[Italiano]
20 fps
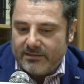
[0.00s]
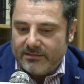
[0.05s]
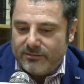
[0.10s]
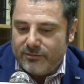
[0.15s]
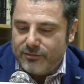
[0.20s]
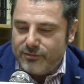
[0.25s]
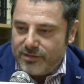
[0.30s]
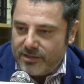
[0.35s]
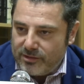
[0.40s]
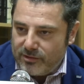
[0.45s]

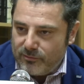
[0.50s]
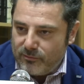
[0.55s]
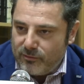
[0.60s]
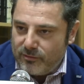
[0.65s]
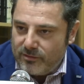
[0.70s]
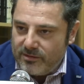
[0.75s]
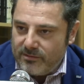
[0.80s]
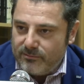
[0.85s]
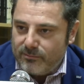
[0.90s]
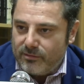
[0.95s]
soggetto
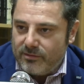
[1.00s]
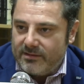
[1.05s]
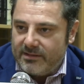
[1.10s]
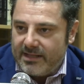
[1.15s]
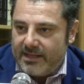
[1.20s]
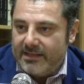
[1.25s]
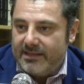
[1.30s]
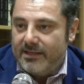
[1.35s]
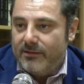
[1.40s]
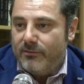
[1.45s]
molto
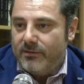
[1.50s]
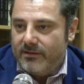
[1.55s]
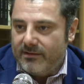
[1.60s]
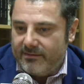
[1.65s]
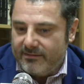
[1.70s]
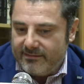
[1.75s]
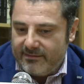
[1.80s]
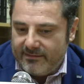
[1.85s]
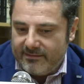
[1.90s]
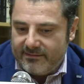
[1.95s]
importante quando
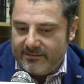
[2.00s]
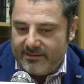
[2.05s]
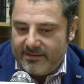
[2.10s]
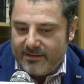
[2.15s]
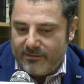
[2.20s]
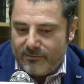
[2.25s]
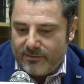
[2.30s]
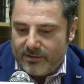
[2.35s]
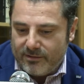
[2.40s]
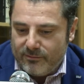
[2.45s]
assiste il
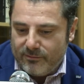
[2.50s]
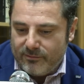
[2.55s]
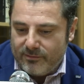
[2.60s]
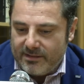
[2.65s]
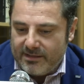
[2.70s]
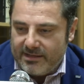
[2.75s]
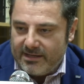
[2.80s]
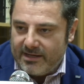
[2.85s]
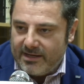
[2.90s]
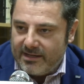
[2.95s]

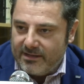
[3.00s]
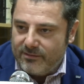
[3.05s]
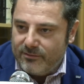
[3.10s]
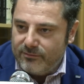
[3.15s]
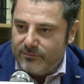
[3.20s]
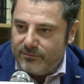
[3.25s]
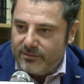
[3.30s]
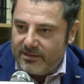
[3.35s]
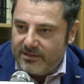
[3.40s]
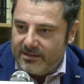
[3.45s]
lavoratore nella
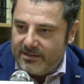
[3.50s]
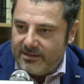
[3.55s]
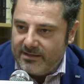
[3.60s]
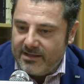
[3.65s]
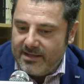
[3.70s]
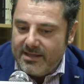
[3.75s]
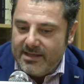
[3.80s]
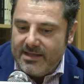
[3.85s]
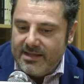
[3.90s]
chiusura di,